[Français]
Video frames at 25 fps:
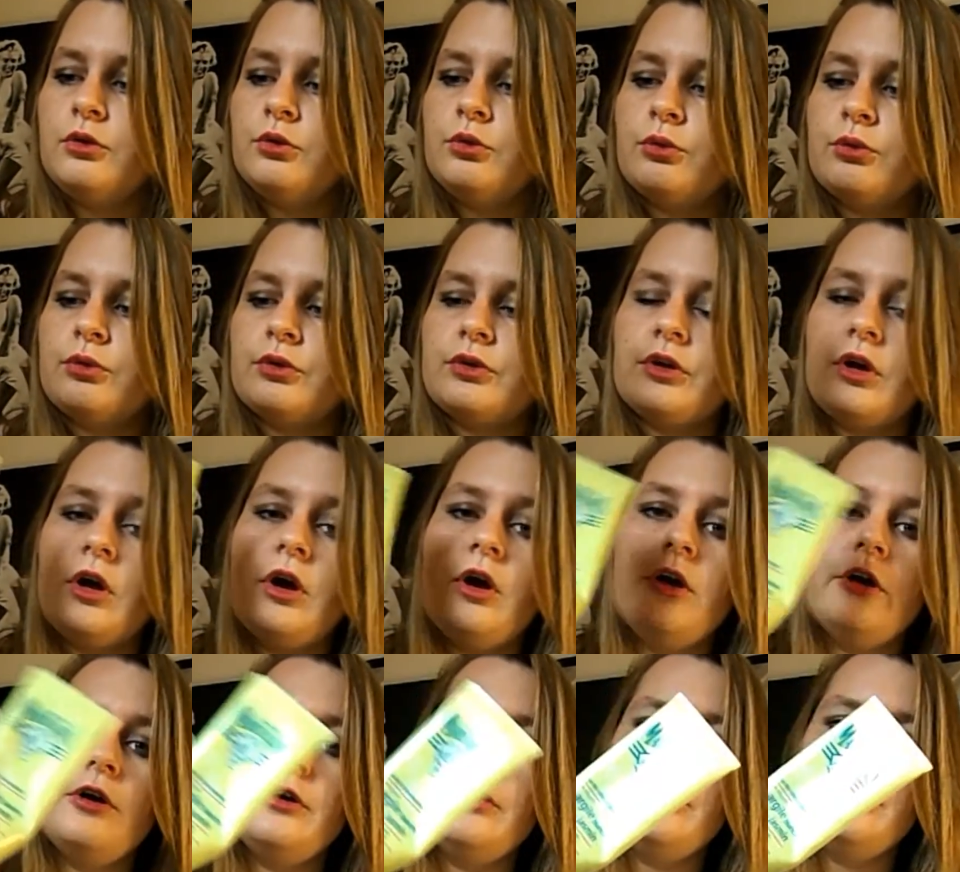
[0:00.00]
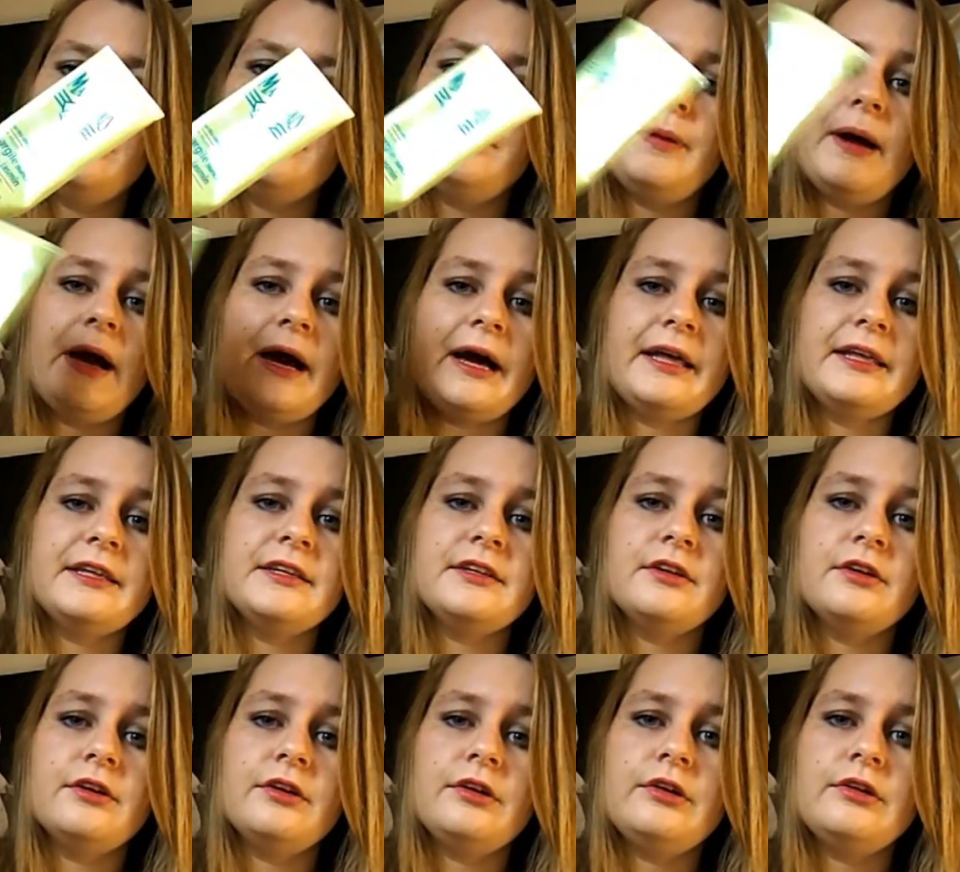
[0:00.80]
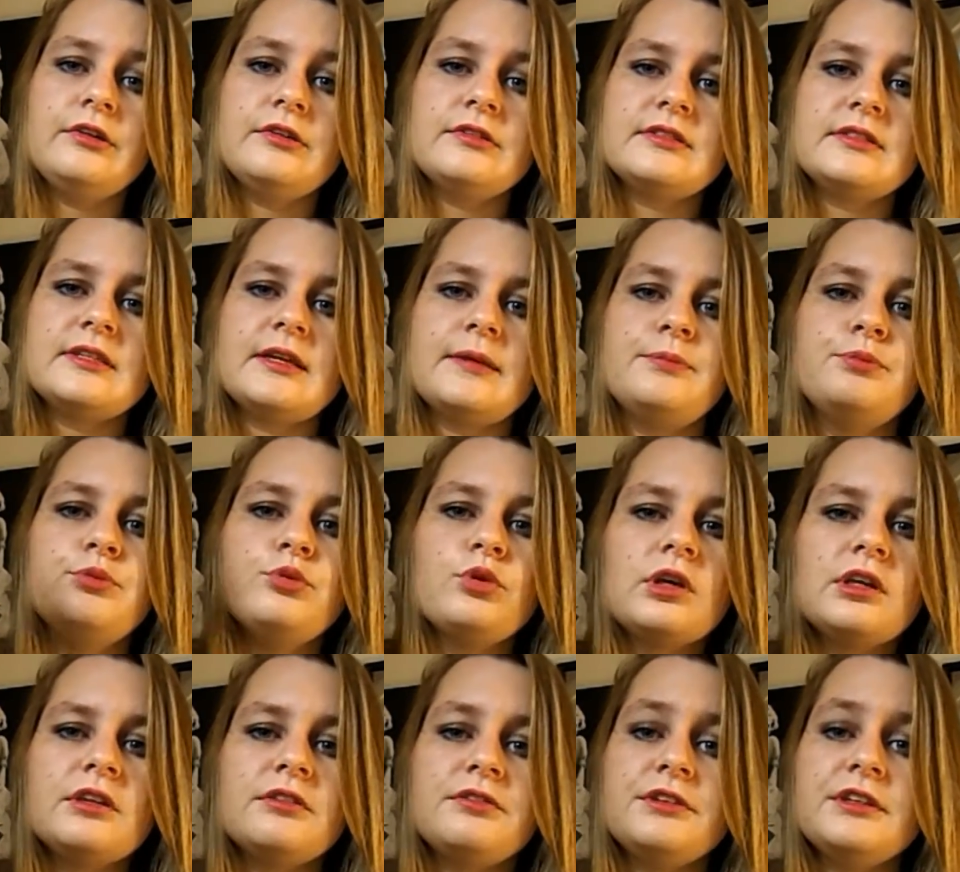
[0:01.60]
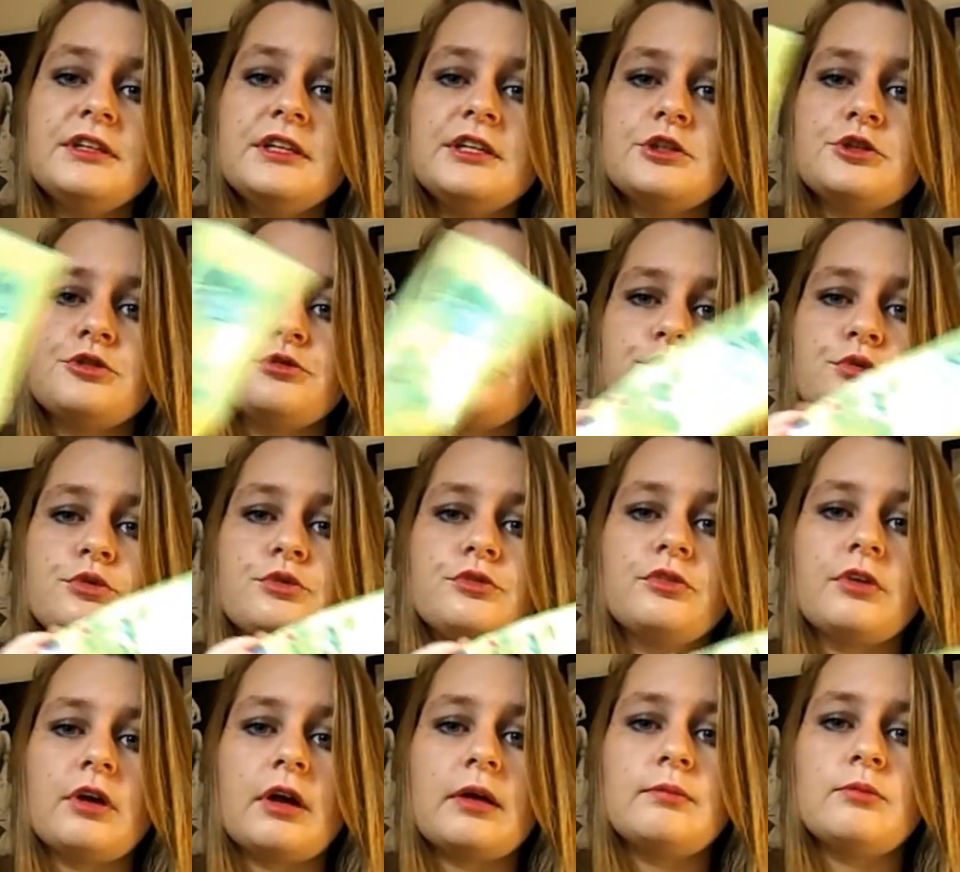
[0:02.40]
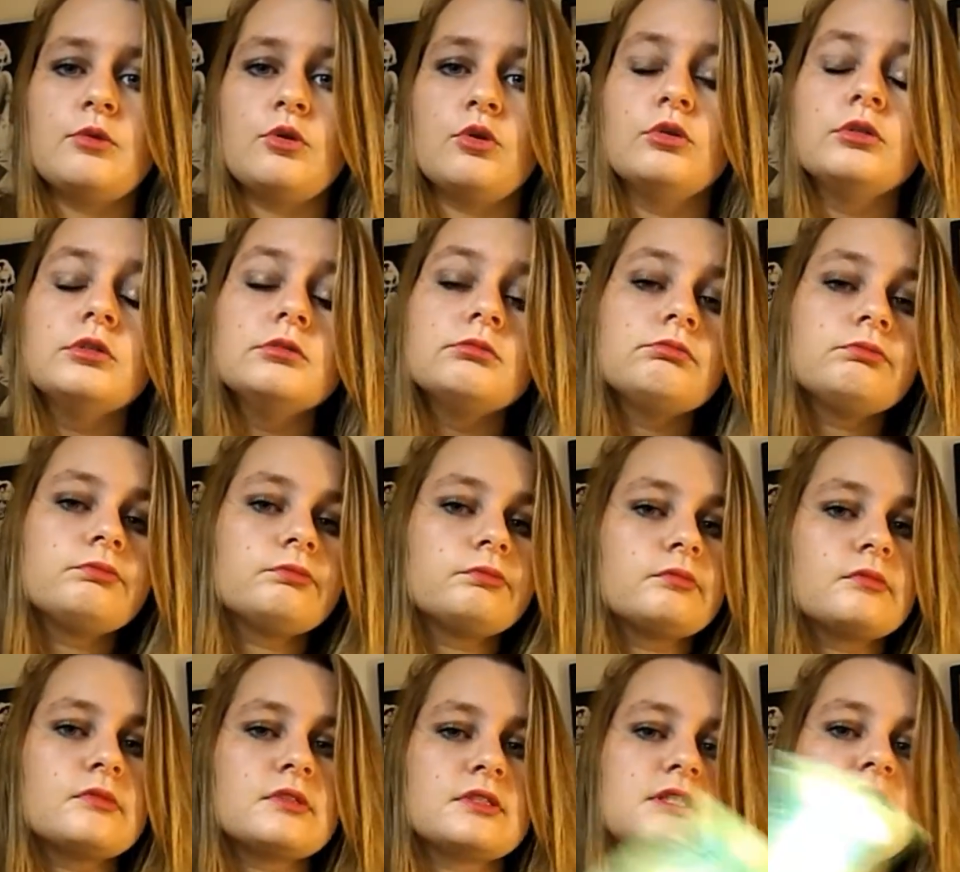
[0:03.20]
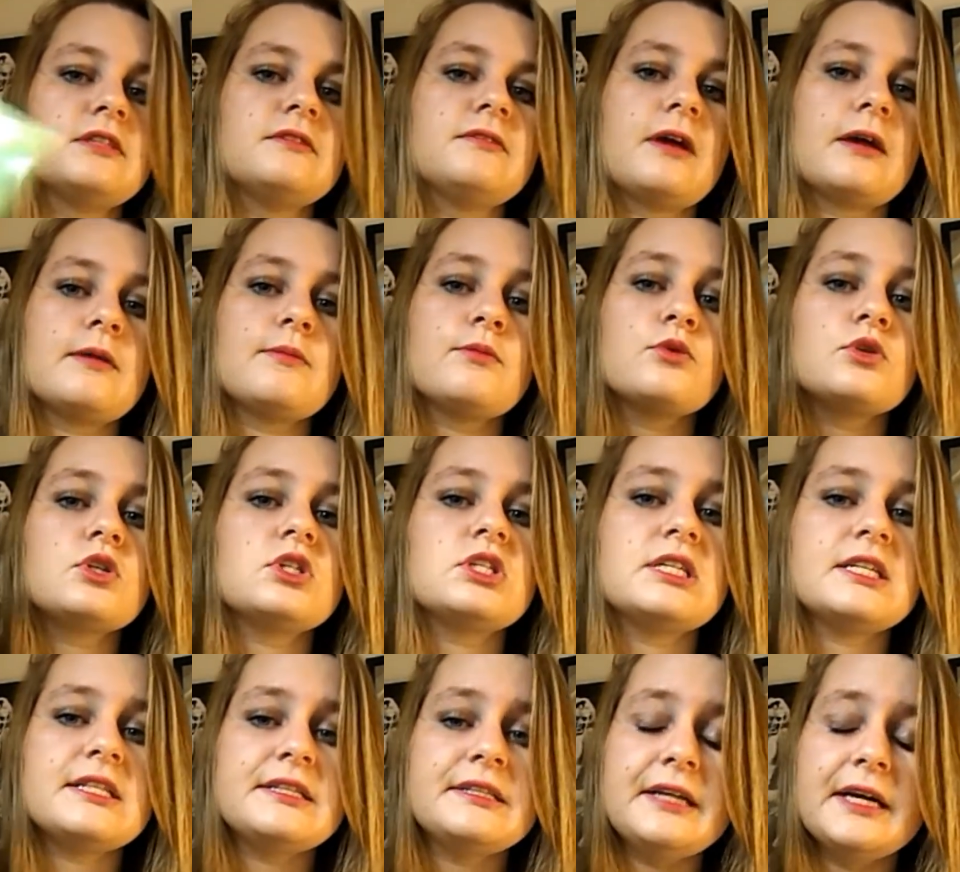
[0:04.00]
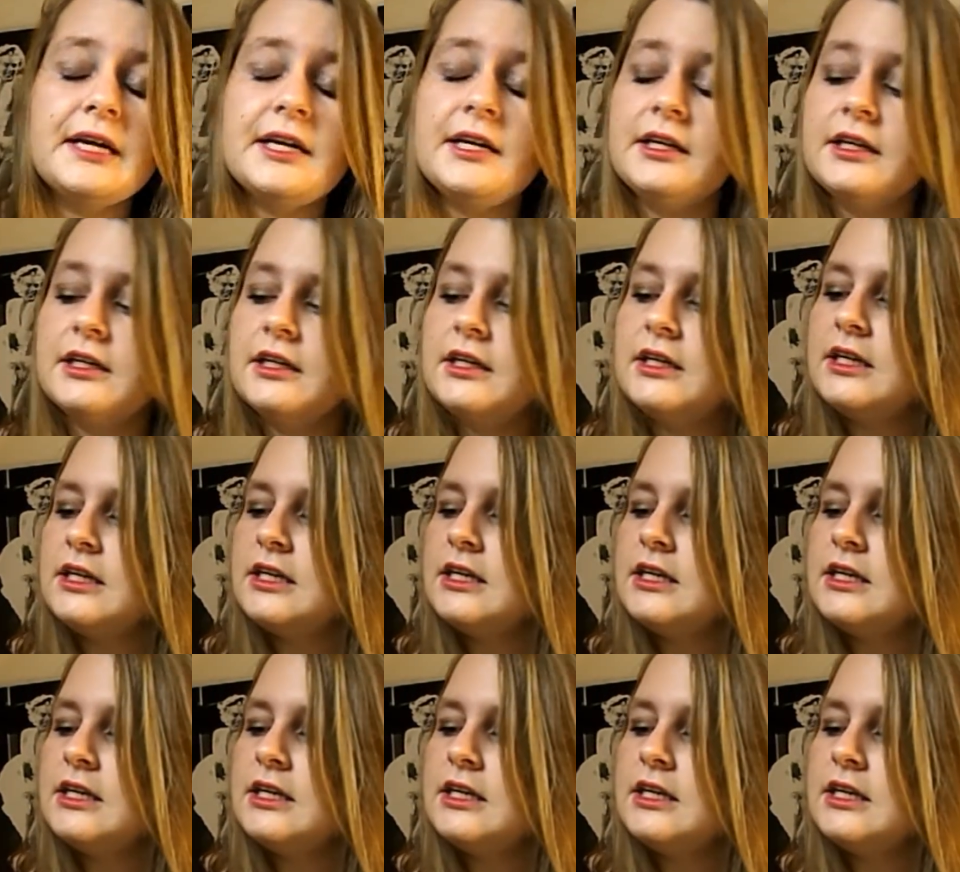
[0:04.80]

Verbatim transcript: Donc euh, pareil, ça purifie les cheveux vraiment, c'est vraiment génial.